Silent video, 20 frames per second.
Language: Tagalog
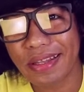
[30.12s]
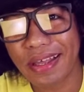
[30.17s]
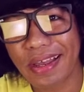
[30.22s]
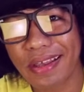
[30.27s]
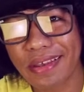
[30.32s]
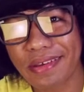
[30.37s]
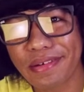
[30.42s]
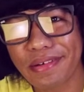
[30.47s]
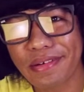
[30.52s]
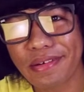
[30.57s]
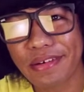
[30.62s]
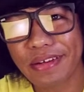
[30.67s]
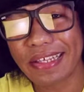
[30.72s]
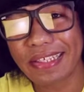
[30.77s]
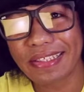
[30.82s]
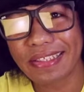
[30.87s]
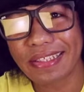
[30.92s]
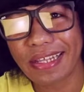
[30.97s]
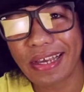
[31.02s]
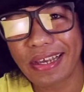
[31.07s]
tayo.
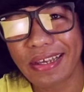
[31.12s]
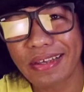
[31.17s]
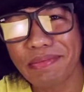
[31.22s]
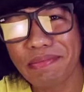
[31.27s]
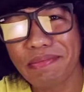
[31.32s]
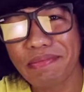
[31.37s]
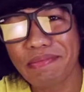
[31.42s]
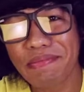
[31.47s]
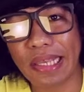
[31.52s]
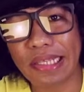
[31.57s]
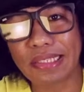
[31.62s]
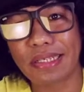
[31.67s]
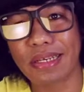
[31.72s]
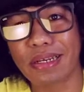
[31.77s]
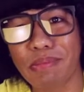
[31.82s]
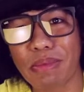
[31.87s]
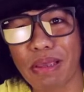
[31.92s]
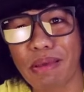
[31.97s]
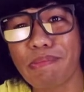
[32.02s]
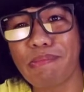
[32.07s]
This time, it's gonna
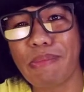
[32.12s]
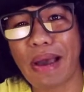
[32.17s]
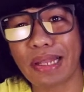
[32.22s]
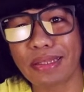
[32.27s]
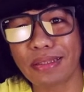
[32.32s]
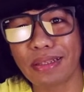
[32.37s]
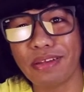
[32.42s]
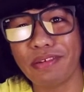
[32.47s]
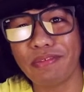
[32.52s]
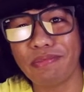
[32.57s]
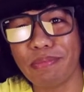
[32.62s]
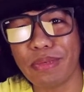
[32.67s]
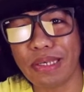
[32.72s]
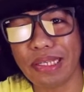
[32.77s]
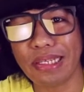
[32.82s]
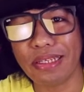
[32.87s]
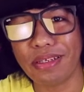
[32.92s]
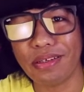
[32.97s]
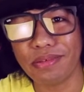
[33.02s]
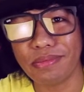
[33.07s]
be a battle of
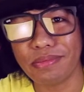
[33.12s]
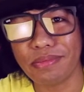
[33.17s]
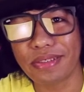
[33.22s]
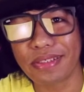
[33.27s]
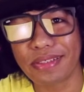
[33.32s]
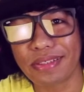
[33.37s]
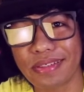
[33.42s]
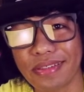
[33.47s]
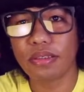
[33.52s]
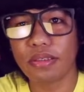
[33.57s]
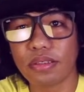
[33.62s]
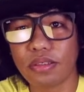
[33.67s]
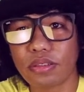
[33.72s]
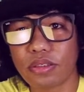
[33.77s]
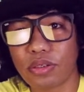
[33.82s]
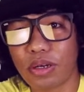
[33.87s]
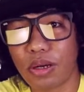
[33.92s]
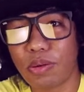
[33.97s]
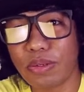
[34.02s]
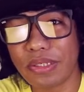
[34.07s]
mediums.
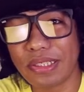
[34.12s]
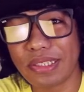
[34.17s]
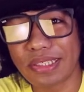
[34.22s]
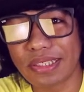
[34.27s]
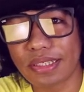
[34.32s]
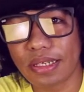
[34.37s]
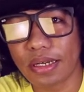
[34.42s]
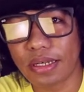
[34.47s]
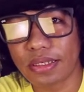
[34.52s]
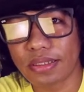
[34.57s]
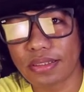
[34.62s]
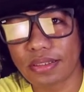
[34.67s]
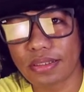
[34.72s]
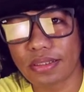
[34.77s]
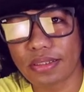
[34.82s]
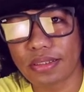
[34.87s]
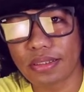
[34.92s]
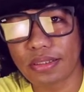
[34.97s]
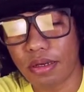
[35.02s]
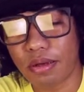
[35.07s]
So I will
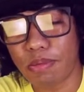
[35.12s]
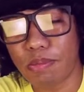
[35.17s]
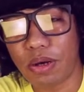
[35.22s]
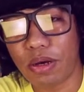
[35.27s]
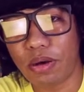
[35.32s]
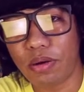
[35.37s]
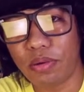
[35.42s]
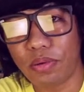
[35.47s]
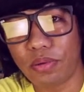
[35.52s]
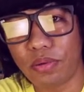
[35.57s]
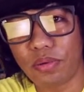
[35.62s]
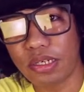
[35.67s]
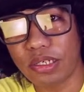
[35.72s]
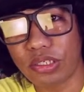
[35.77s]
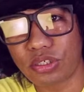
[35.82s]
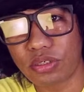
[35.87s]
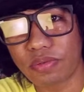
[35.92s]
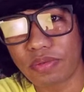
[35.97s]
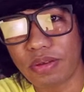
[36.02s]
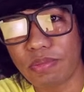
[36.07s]
discuss about
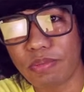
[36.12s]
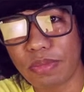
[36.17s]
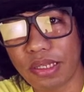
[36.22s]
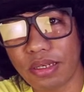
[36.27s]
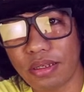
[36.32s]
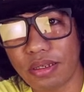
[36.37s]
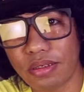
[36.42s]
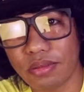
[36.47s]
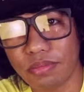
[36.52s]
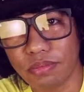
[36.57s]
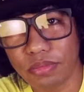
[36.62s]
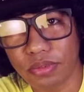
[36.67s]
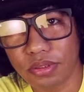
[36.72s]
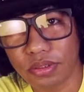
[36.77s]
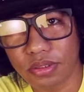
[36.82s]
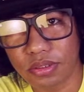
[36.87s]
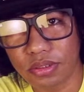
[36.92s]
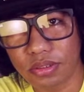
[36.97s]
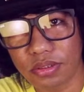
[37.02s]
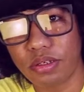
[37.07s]
each of the
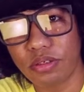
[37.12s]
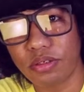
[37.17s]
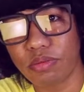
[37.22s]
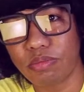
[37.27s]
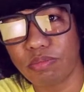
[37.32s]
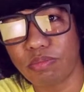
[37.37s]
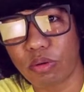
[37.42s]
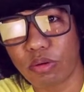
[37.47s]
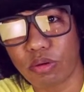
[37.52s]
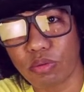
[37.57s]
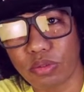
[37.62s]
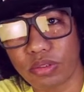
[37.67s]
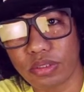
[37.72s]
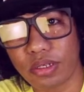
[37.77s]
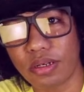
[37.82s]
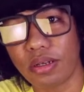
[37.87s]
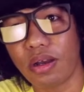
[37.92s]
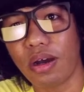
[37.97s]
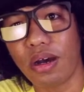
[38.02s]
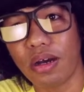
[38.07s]
mediums, name ano pros
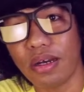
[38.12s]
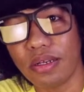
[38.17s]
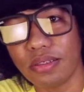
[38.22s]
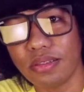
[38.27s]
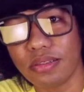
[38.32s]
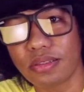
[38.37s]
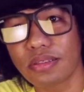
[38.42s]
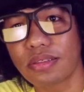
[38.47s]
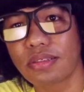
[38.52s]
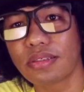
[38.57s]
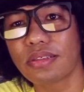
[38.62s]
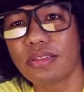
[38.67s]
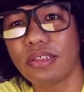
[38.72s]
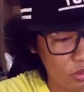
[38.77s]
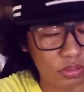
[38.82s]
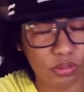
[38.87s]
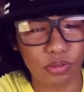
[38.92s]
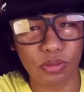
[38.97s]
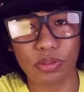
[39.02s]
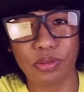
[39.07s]
and cons,
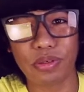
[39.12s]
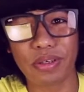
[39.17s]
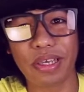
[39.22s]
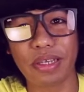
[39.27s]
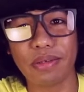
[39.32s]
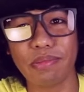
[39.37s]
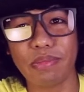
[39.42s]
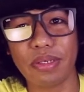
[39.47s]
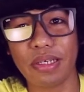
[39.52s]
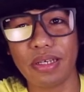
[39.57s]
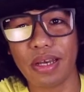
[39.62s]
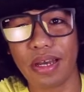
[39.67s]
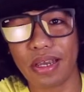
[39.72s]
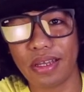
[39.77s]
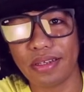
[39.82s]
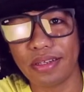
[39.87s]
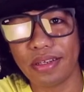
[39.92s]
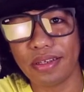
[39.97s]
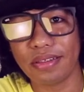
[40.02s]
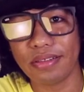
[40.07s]
so you can be
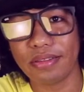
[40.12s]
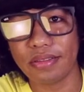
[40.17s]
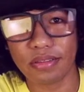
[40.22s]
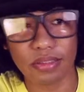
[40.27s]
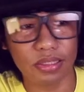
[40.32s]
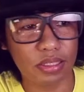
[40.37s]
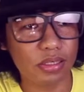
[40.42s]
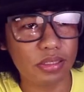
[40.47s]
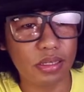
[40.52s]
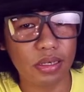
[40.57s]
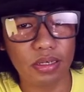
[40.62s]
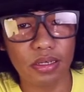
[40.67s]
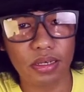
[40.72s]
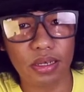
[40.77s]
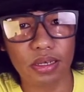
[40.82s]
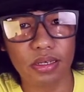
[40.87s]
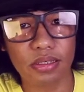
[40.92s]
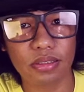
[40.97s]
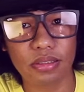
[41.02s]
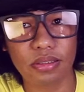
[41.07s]
guided. Just in
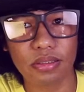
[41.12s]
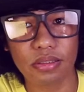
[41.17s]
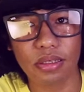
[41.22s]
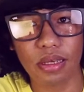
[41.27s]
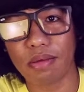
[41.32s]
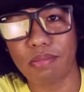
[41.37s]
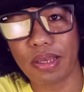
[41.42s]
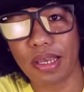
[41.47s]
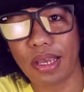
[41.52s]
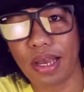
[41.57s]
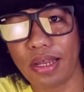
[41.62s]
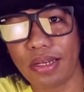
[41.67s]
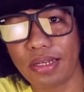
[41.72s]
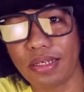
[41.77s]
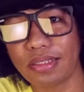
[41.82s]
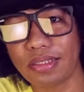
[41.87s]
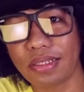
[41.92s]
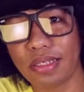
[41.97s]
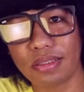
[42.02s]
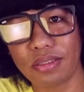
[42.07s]
case the mechanic
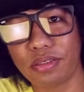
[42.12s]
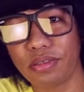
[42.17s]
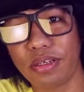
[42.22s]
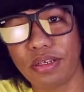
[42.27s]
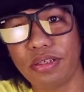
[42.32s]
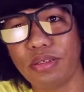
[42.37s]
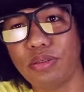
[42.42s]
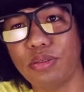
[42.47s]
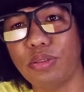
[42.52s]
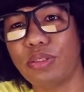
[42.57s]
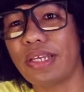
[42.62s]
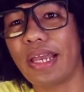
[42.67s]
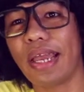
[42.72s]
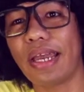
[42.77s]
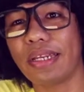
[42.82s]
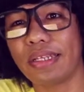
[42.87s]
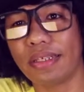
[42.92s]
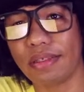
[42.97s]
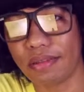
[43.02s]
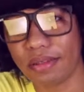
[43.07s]
says you can use
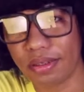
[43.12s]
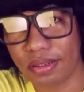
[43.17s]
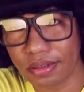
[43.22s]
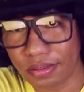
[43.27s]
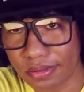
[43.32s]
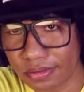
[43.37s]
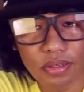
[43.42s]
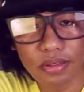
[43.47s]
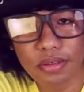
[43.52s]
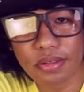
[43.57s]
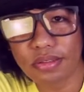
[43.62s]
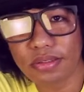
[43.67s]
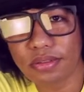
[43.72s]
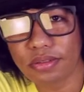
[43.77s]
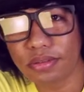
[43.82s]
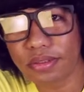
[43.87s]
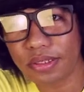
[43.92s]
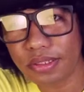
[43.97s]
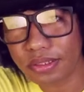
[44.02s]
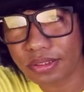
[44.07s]
anything. So
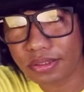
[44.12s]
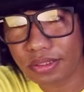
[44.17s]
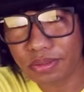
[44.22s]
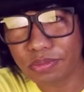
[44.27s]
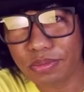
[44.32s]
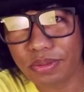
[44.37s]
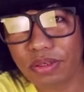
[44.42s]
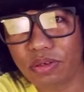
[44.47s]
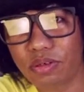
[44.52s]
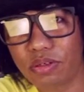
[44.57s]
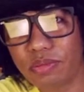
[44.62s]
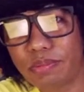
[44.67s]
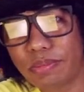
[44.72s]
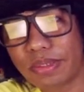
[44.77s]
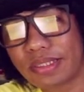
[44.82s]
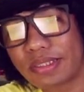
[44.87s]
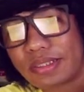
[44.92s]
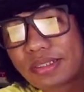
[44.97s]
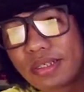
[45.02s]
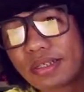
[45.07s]
let's start with the oil
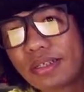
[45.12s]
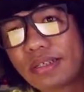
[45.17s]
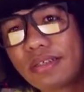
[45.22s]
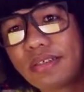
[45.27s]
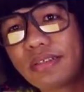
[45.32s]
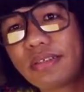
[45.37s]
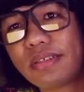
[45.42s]
pastel.